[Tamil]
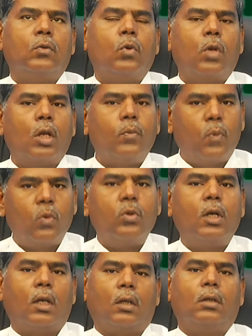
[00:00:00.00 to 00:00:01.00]
குடல்
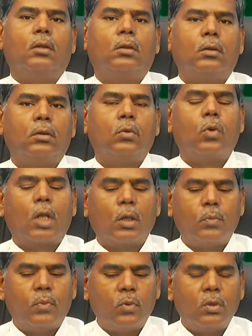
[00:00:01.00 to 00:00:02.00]
புண்கள்
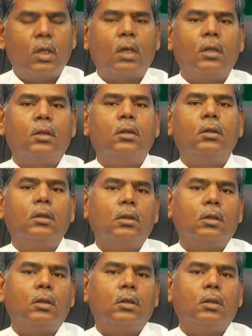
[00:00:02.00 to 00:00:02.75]
குடல் புண்களுக்கு